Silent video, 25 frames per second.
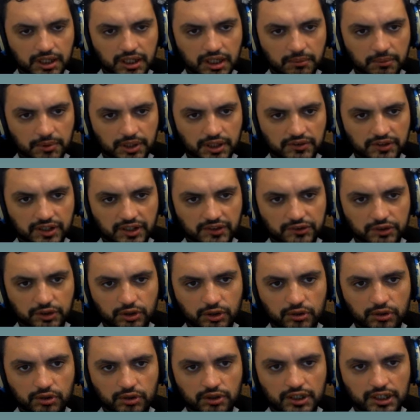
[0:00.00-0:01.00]

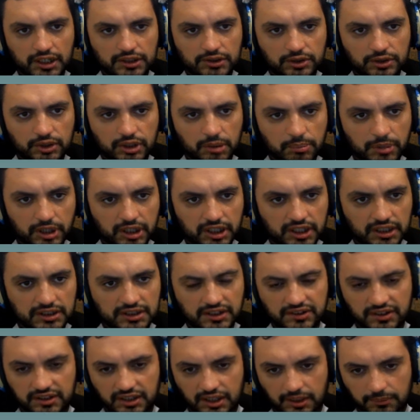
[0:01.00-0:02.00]
Administración, Gestor de
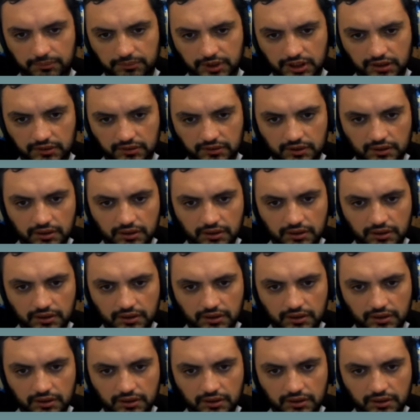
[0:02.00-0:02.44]
Paquetes Synaptic.